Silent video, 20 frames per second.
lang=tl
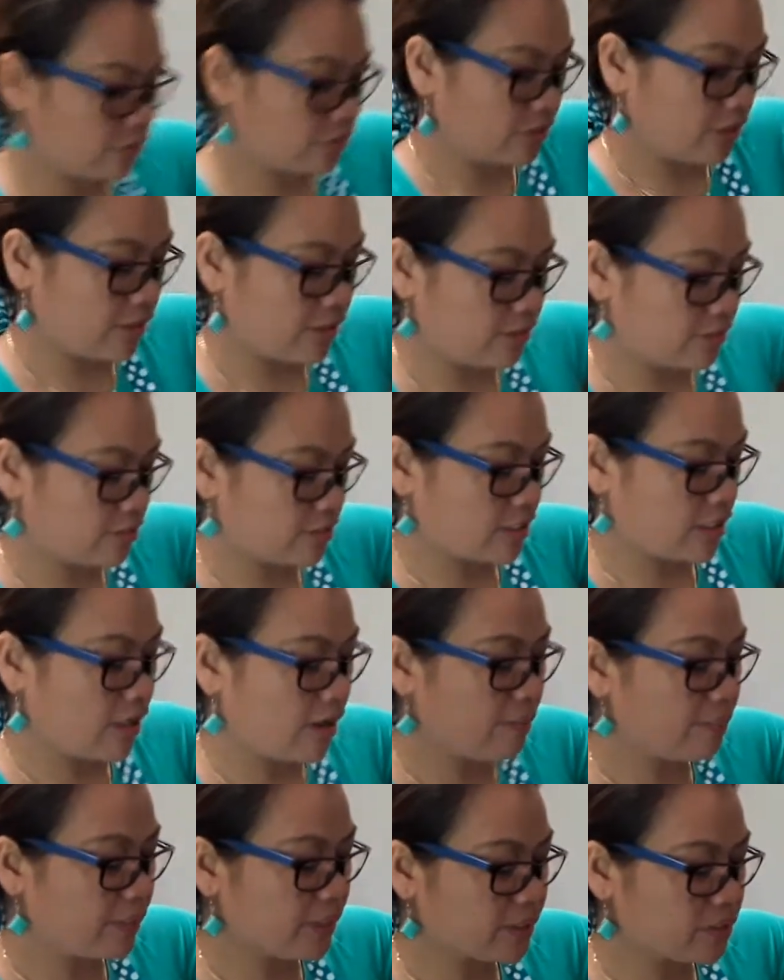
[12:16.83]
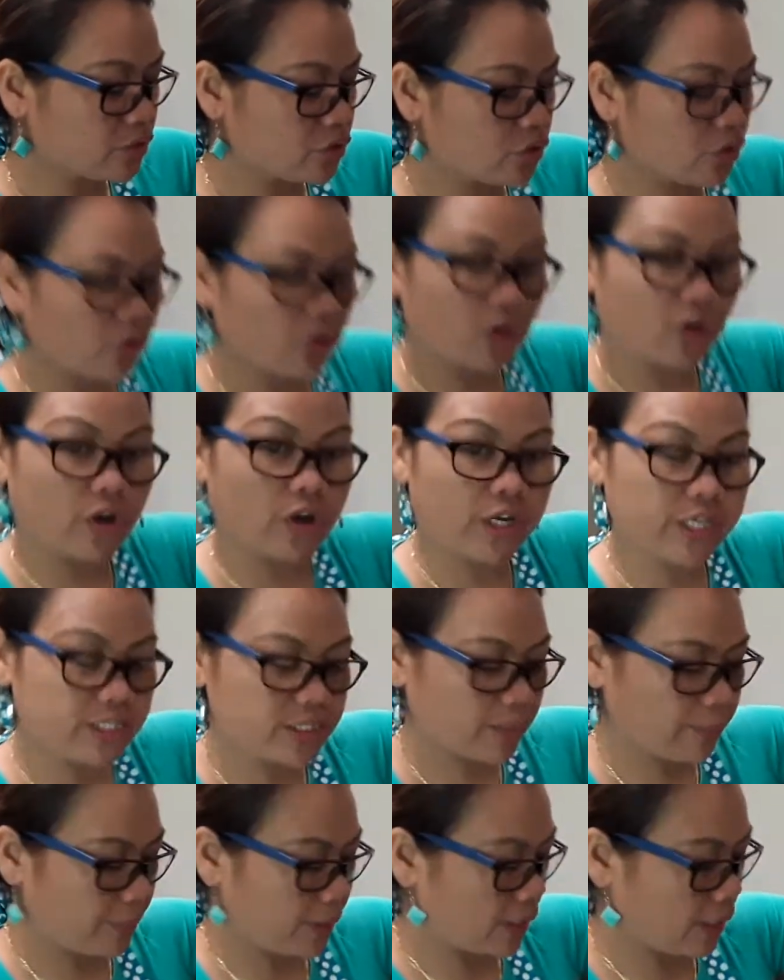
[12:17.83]
na. Eh. Salamat, Joy,
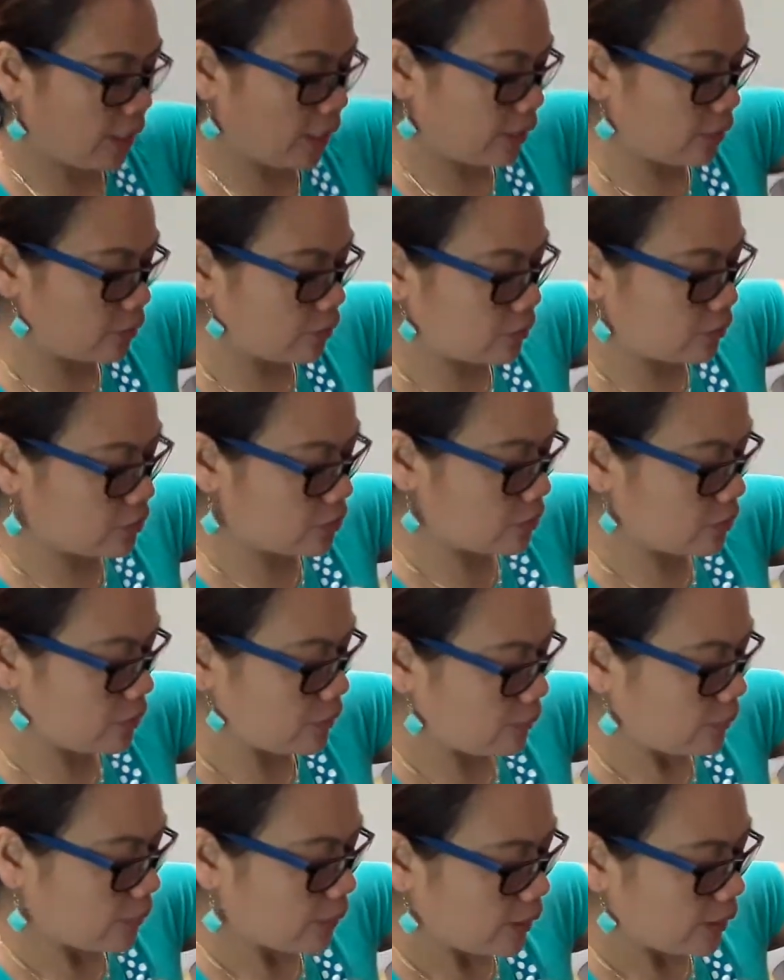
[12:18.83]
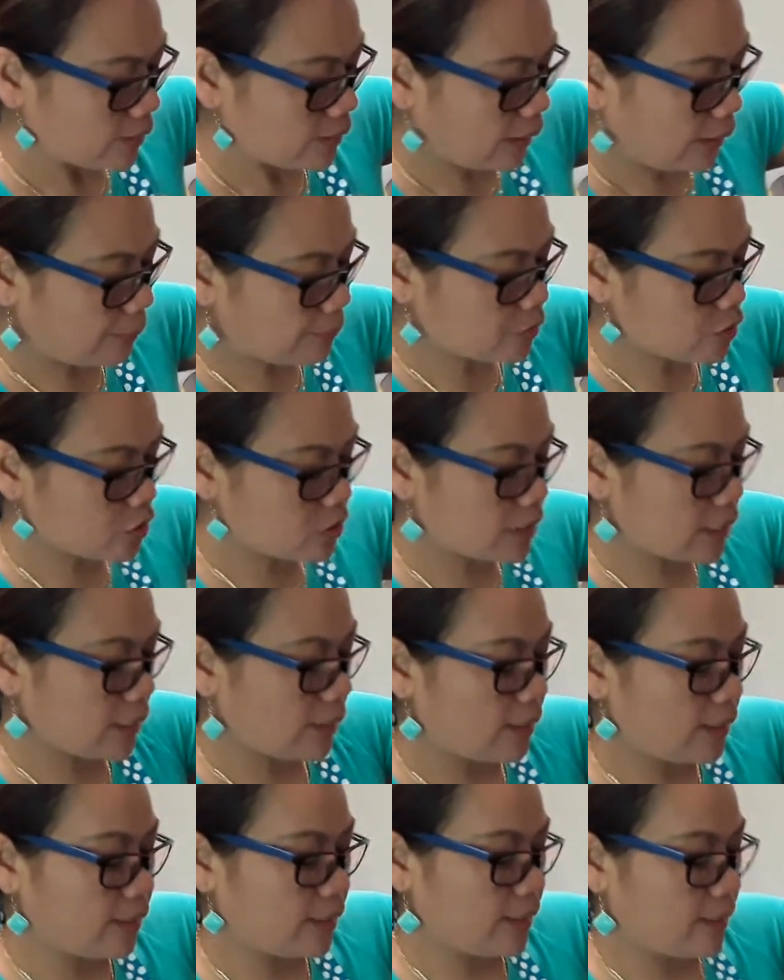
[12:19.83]
sa pag-ano. Tapos
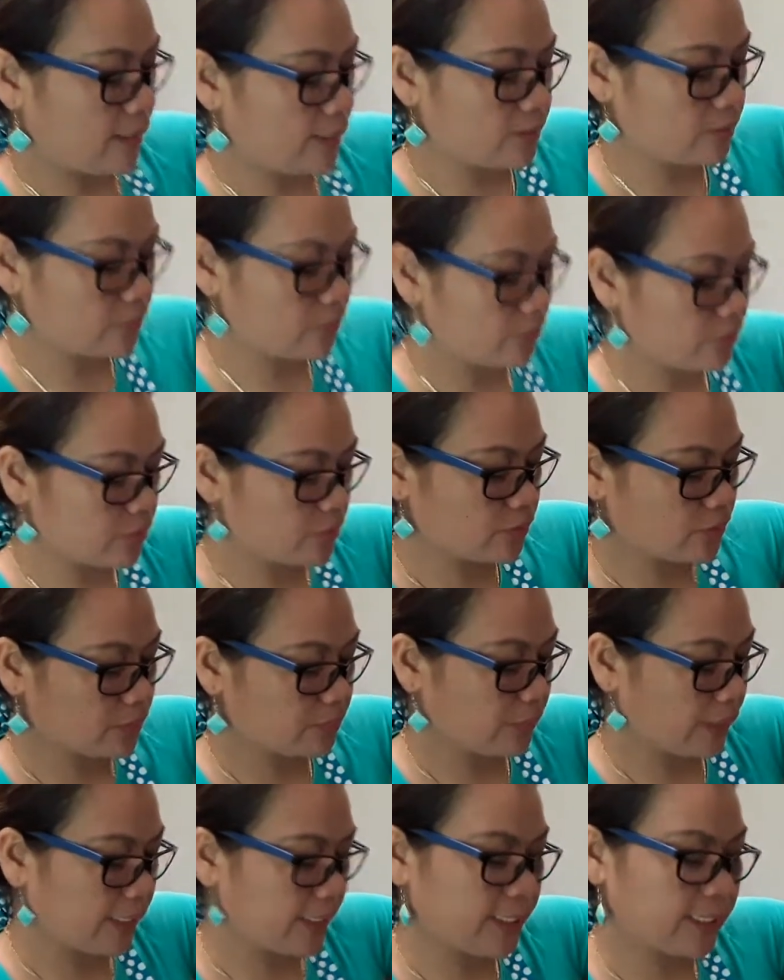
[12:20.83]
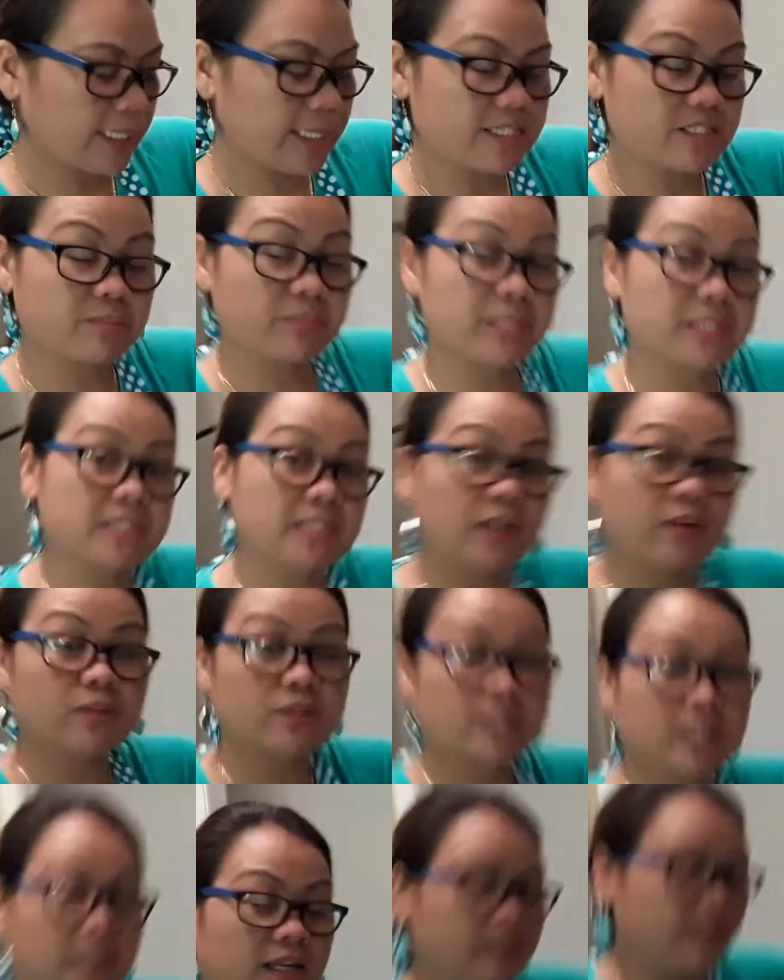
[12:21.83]
sa, uh, ano, yung may classmates ako
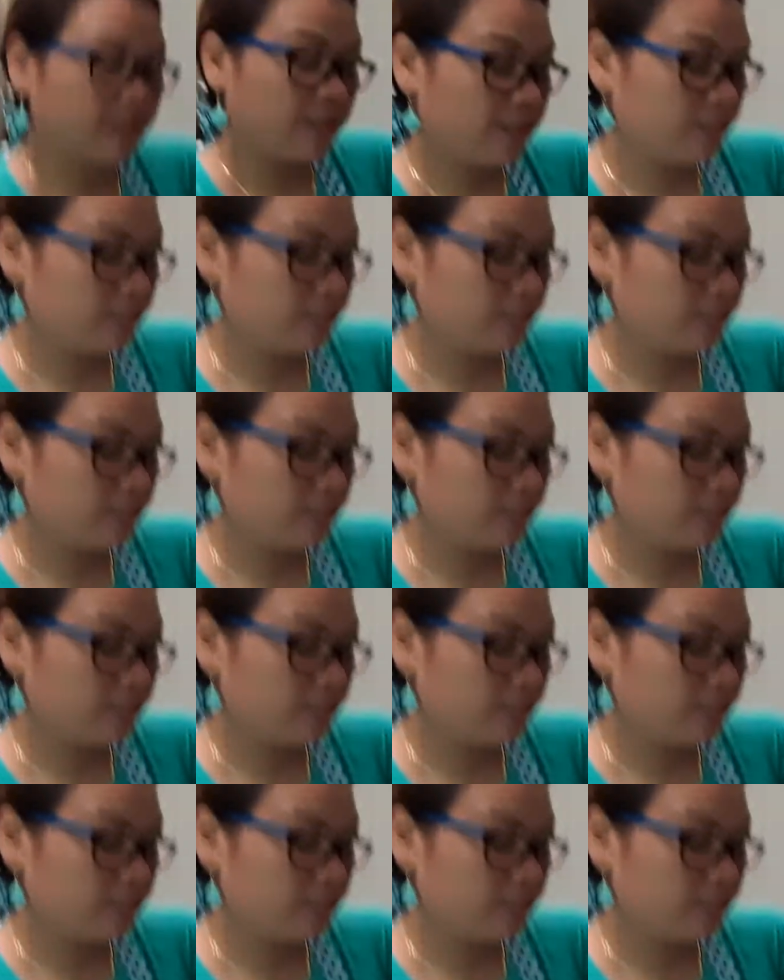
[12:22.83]
sa,